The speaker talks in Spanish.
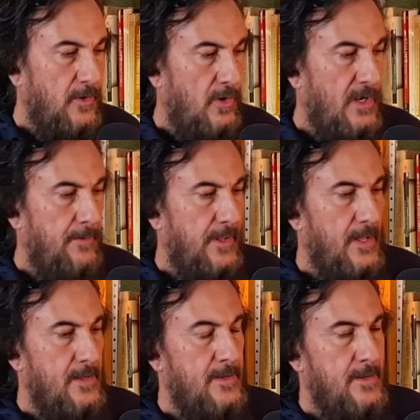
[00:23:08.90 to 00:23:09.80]
Olga,
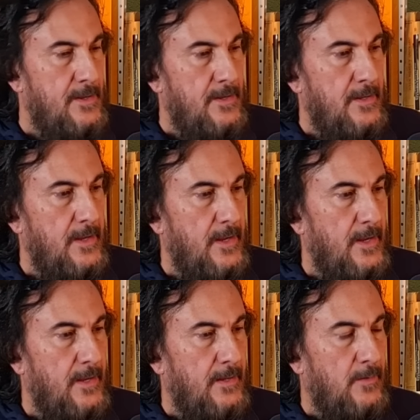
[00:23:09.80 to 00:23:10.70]
¿verdad?
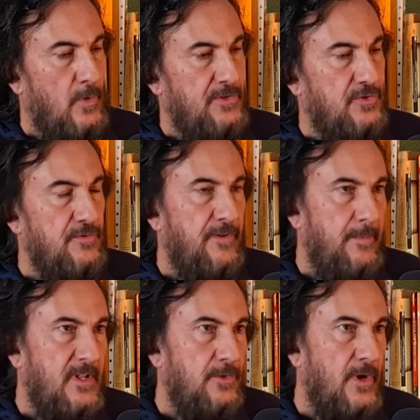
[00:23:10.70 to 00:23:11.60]
Eh, cuánto
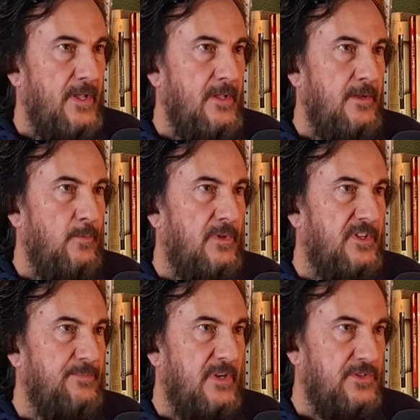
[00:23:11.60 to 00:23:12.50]
sufrimiento hay,
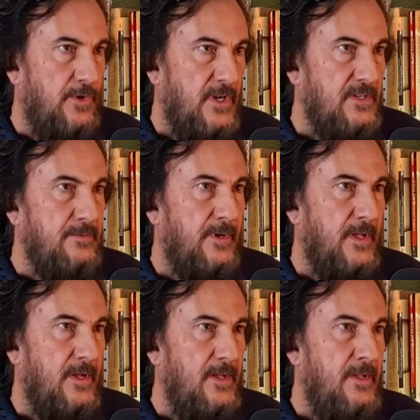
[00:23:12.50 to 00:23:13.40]
cuántas personas,
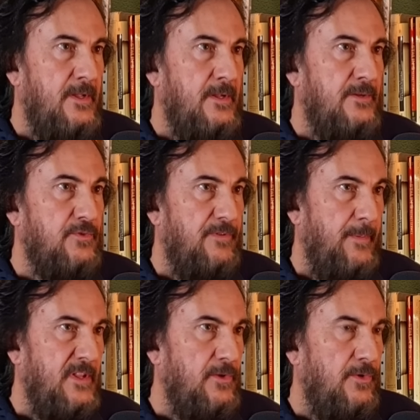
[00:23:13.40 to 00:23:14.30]
¿verdad?
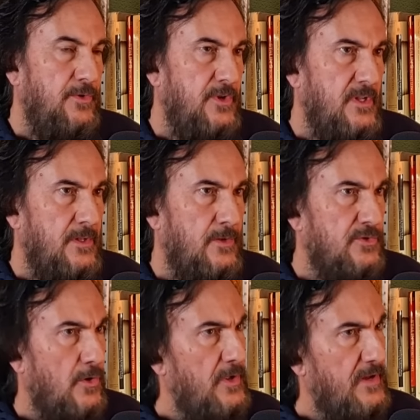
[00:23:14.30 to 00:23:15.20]
Sufrimiento no
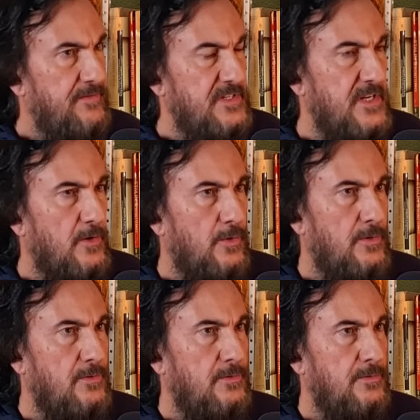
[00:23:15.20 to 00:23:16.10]
solo ya físico,
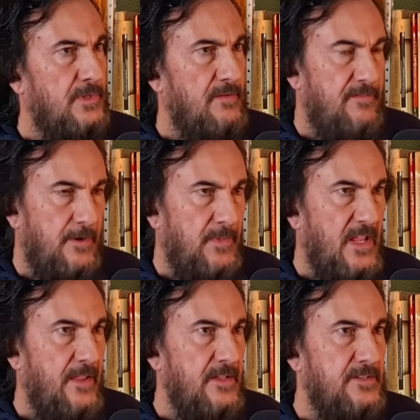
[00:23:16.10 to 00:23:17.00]
¿no? De
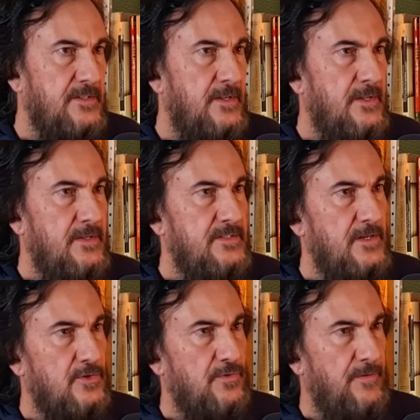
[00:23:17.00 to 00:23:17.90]
enfermedades,
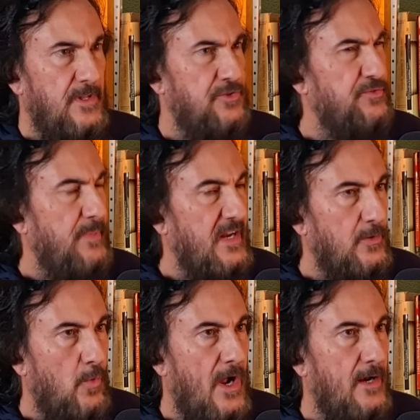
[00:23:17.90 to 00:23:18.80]
sino sufrimiento
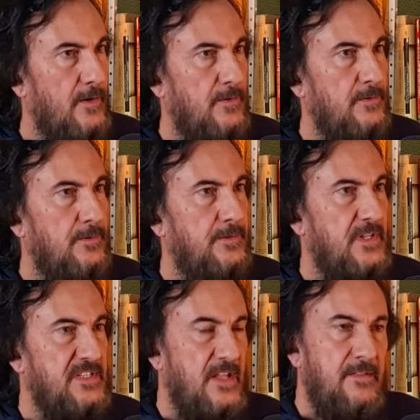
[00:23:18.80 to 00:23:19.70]
espiritual, ¿no?
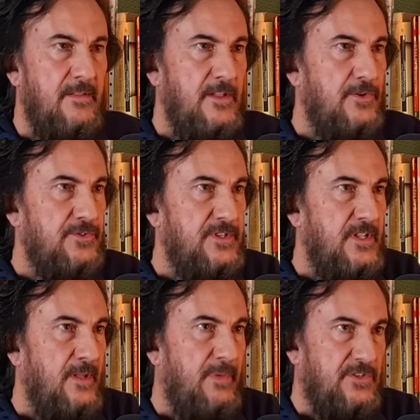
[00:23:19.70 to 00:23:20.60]
De sed de Dios y
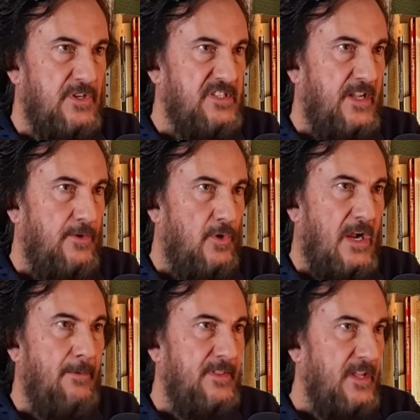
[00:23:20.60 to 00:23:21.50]
de personas que no
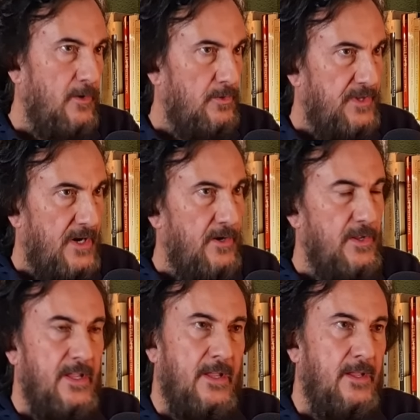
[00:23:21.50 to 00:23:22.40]
acaban de encontrarla
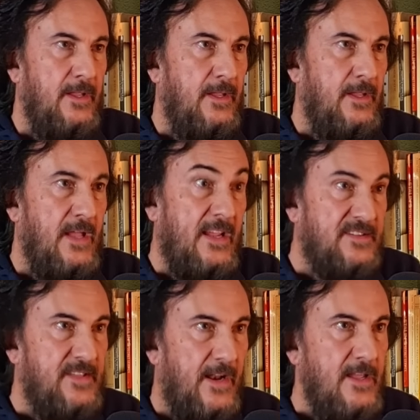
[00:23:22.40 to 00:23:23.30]
y, que hay que
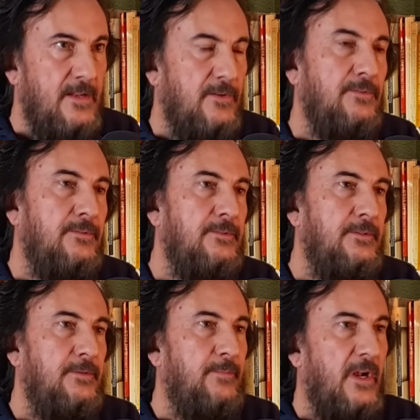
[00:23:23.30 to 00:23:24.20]
estar ahí, ¿no?
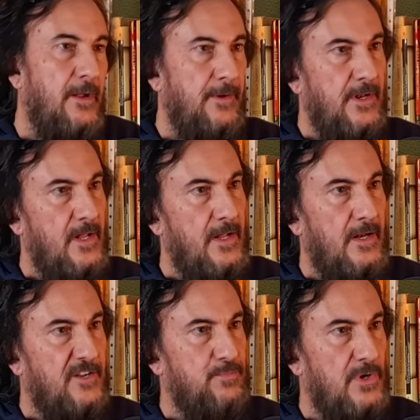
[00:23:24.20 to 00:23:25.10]
Sí. Para abrirle
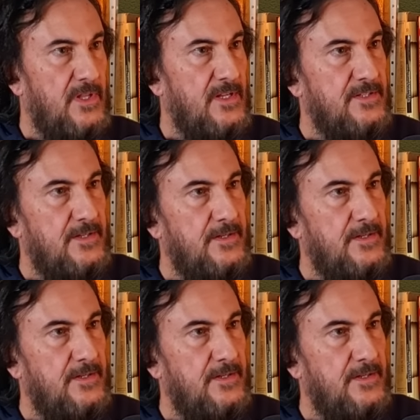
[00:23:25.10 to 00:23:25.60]
las puertas.